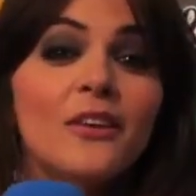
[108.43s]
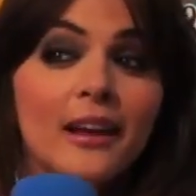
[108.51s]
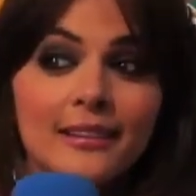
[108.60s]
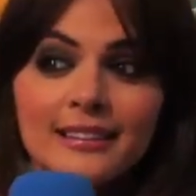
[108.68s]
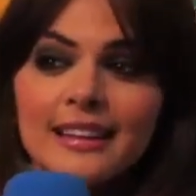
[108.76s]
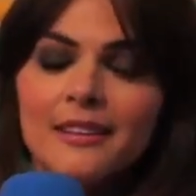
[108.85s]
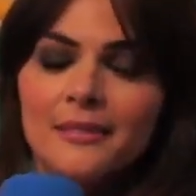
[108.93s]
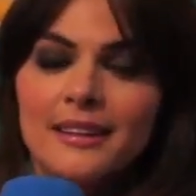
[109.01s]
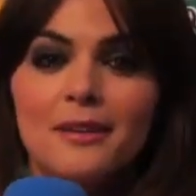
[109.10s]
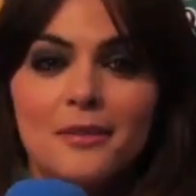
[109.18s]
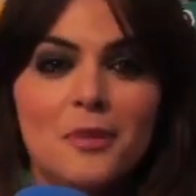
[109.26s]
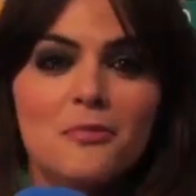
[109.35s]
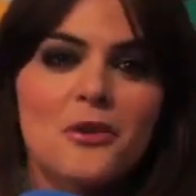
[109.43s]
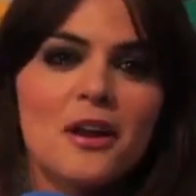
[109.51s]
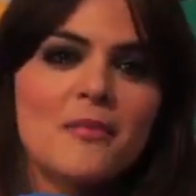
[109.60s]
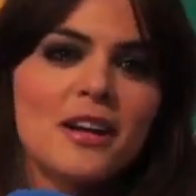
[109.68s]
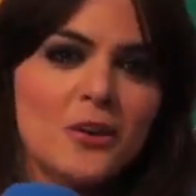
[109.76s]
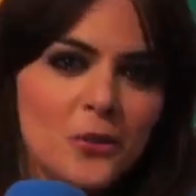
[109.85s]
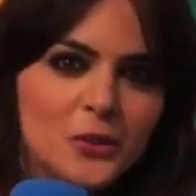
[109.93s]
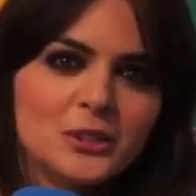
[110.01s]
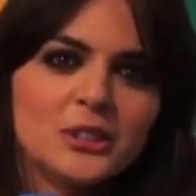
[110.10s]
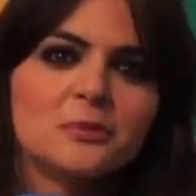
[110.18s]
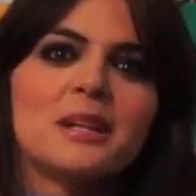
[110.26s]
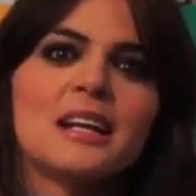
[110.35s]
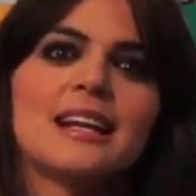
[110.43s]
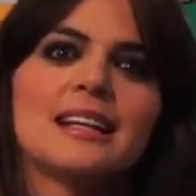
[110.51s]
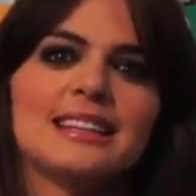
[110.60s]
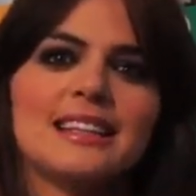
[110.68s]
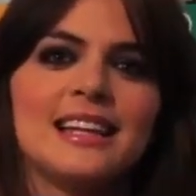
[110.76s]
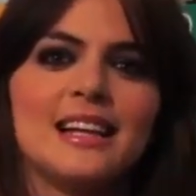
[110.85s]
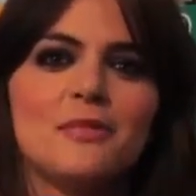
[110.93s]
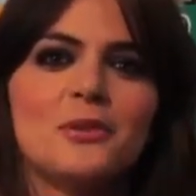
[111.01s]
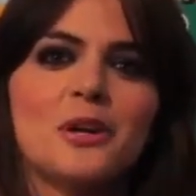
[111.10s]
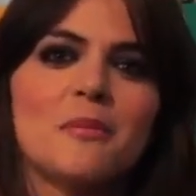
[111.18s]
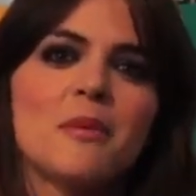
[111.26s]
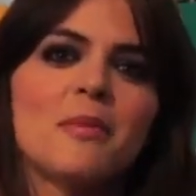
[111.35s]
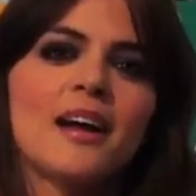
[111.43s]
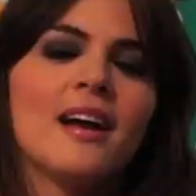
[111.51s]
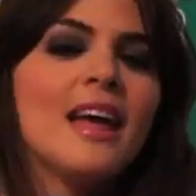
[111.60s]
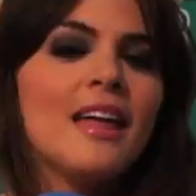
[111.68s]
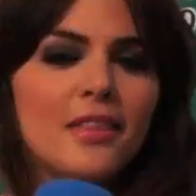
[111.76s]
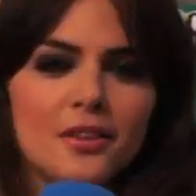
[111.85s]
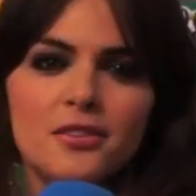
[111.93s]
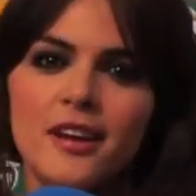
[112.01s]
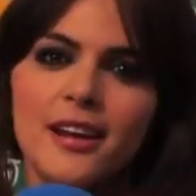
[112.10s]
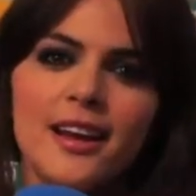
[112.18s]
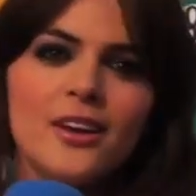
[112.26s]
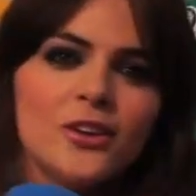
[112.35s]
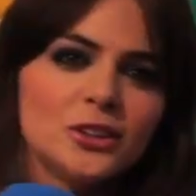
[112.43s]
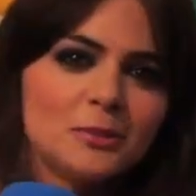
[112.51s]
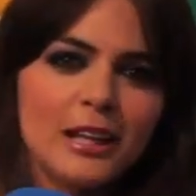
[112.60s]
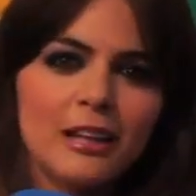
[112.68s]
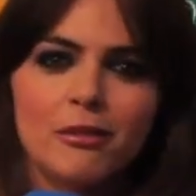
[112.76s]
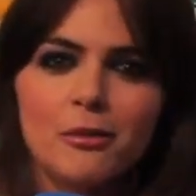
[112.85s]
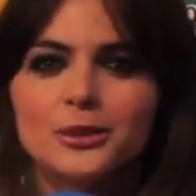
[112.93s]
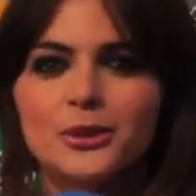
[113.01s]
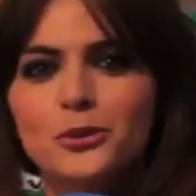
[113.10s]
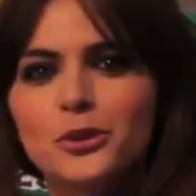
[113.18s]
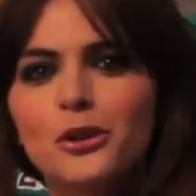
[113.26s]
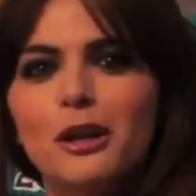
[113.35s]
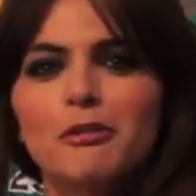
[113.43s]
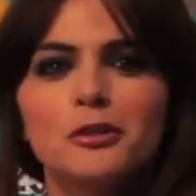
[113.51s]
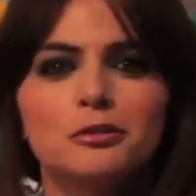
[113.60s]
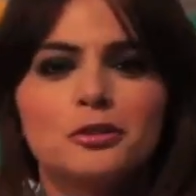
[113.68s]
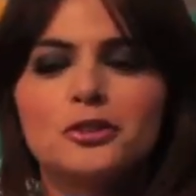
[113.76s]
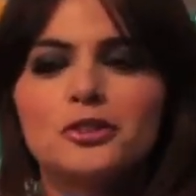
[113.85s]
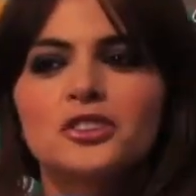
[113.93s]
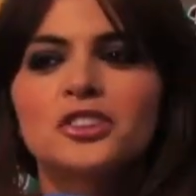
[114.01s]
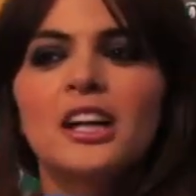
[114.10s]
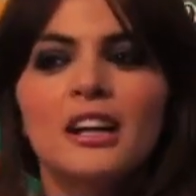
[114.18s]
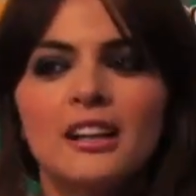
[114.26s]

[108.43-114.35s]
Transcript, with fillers: o la gente que viene a ver el programa, que luego nos esperan a la salida del programa para darnos regalos, para que firmemos autógrafos, fotos.